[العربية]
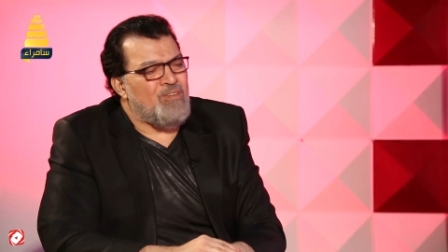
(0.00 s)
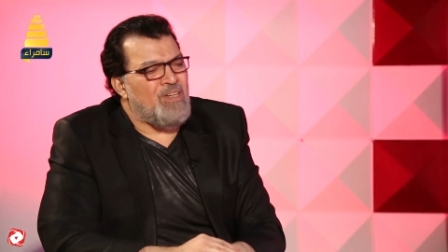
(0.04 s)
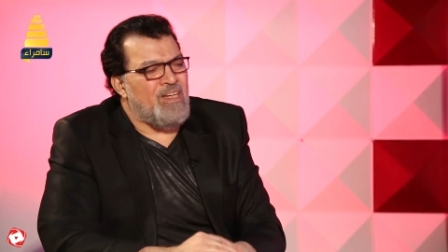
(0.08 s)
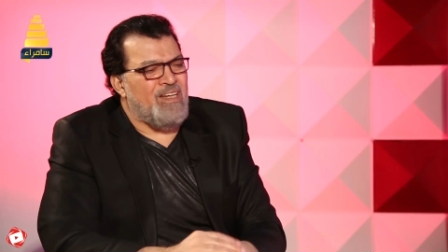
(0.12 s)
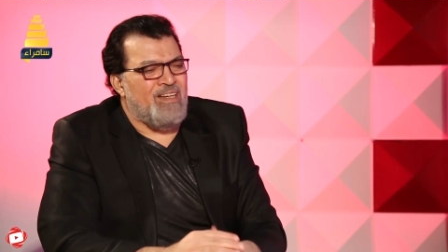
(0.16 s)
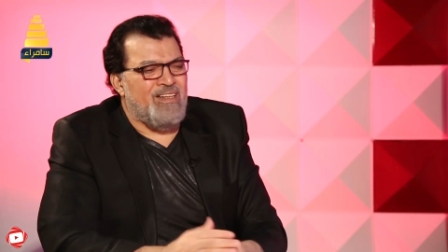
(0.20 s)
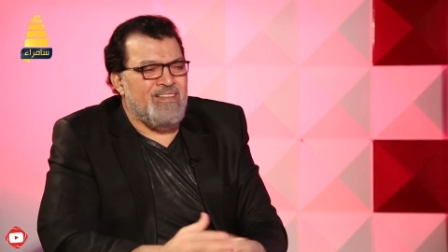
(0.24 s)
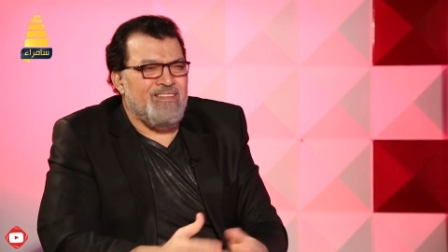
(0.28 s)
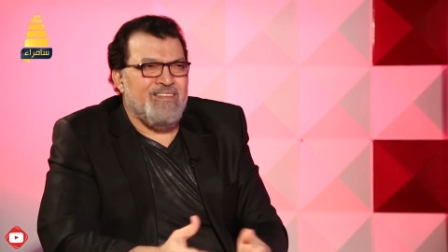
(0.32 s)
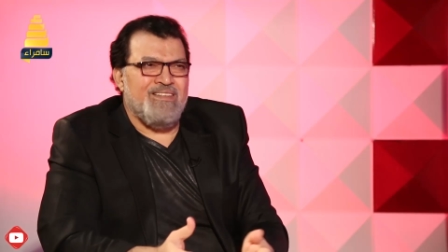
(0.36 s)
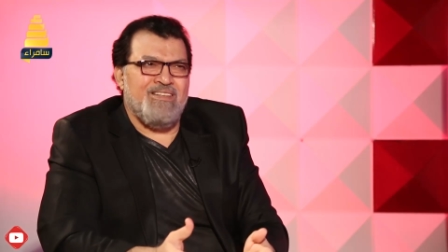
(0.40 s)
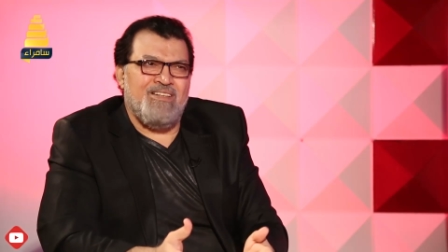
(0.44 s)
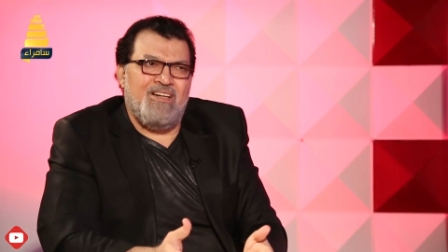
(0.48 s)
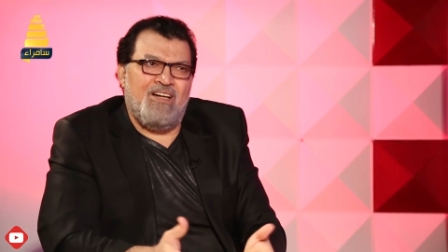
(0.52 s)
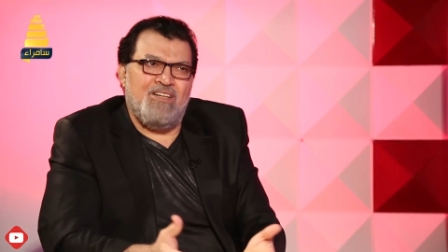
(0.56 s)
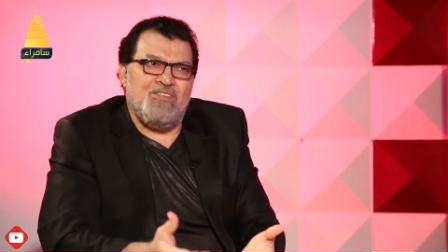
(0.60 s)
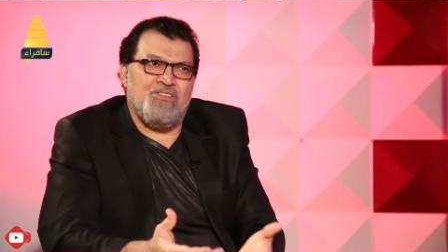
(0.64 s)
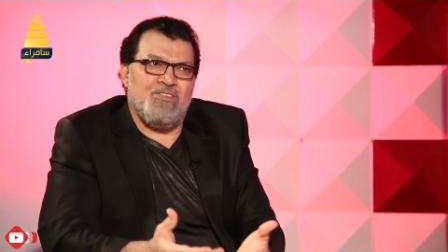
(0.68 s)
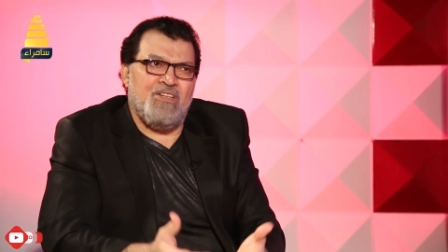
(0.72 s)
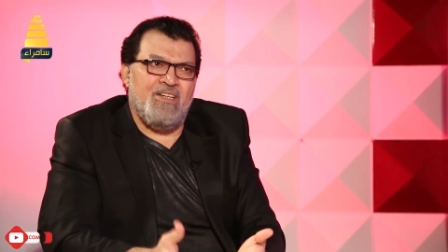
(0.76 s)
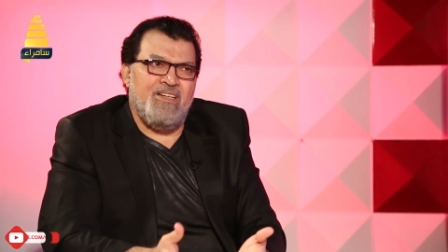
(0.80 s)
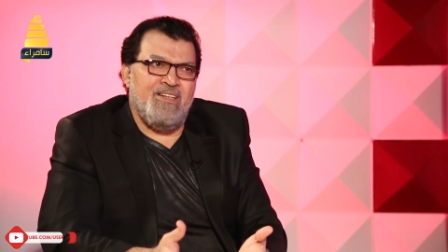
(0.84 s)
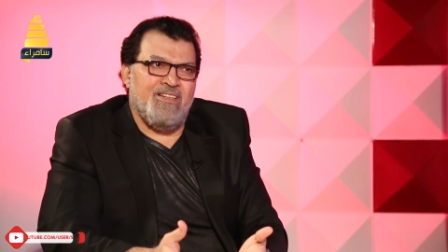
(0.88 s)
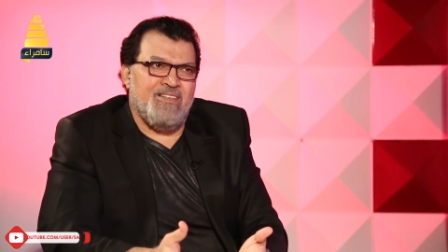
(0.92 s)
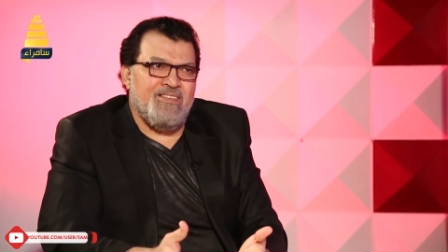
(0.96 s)
ولا
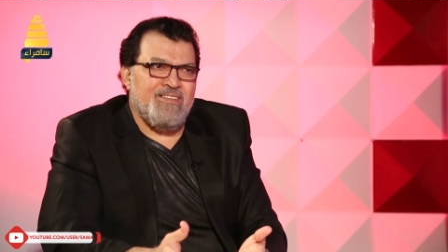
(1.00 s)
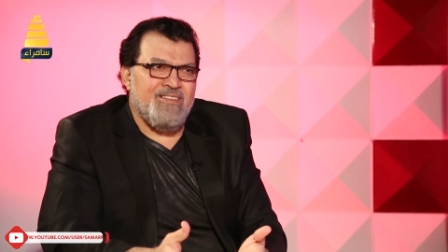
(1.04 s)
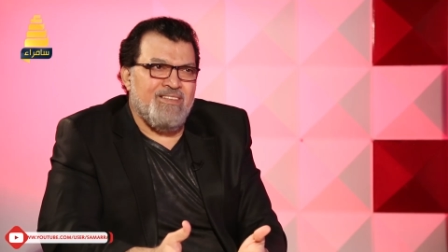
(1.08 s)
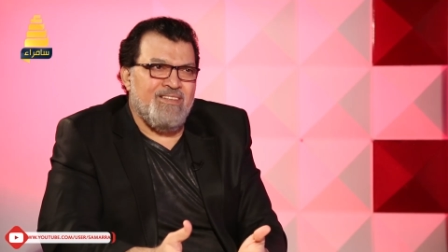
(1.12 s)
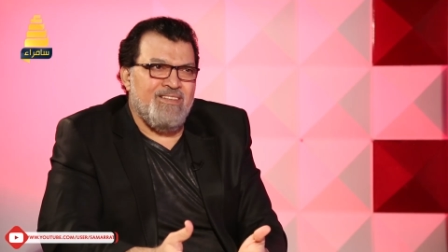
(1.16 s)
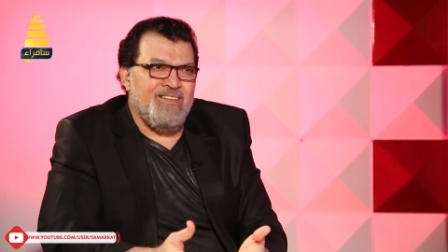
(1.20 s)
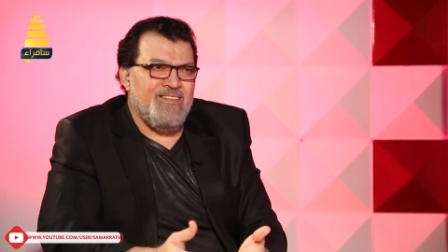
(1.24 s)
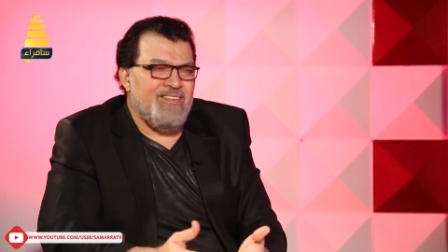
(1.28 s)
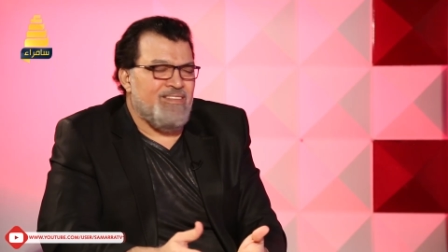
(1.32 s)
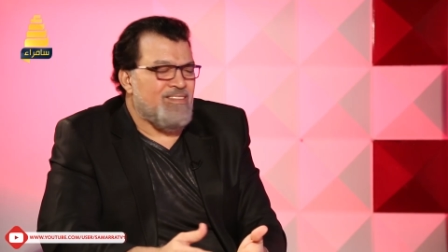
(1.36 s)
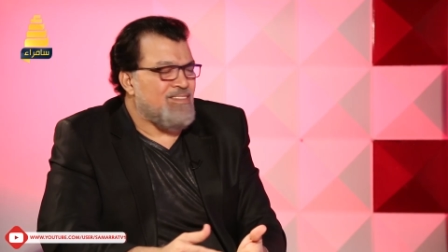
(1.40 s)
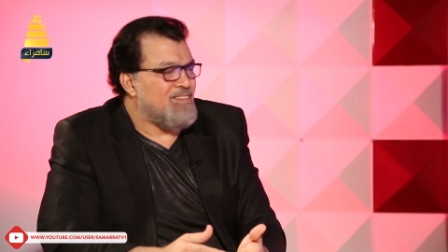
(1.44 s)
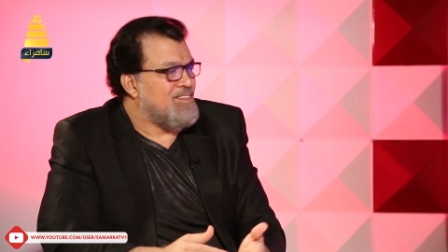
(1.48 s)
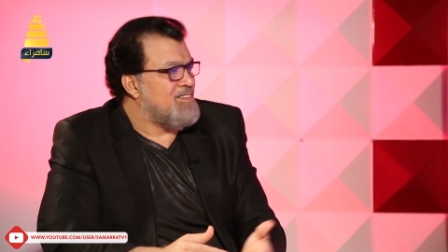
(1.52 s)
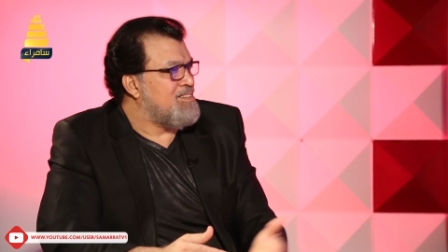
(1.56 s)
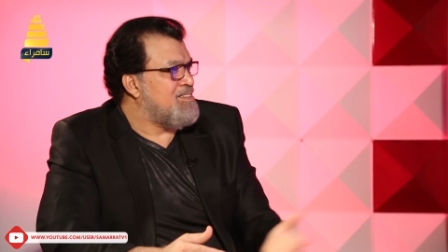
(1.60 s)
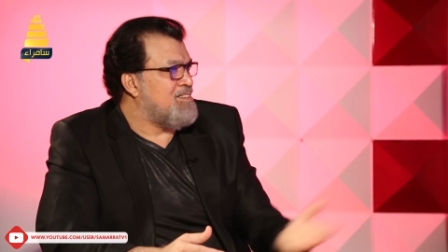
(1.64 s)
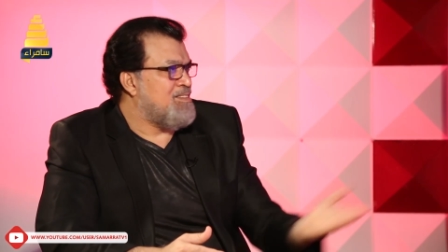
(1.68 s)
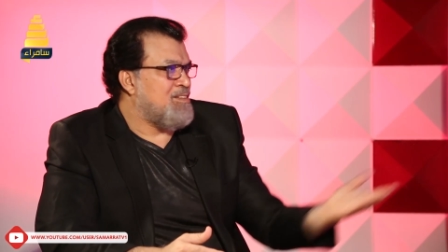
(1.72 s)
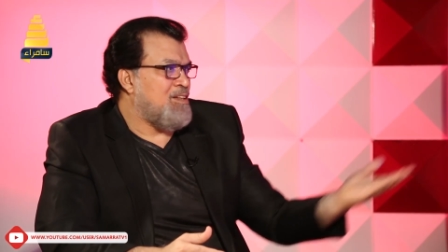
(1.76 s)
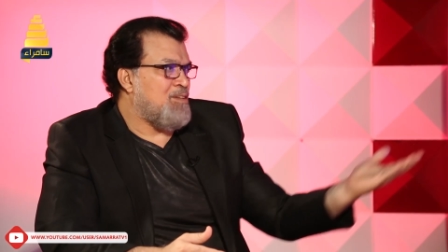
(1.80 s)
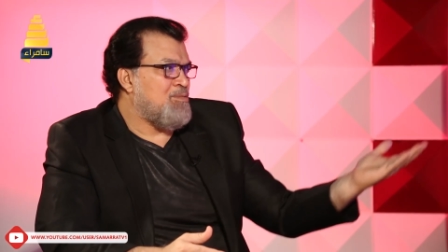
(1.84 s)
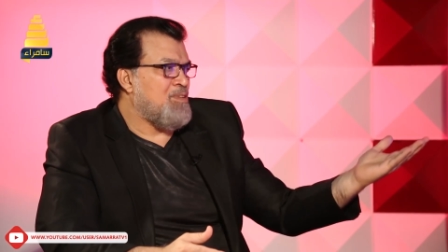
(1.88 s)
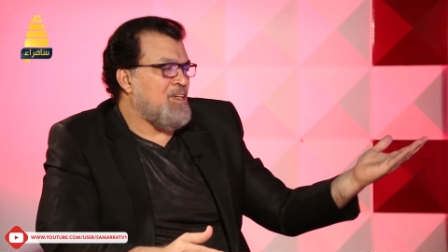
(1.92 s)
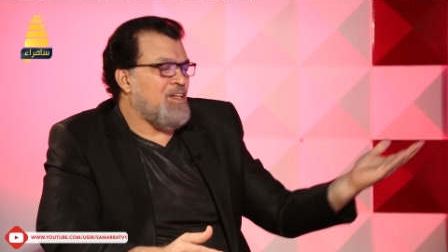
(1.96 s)
عايش ليش؟ لا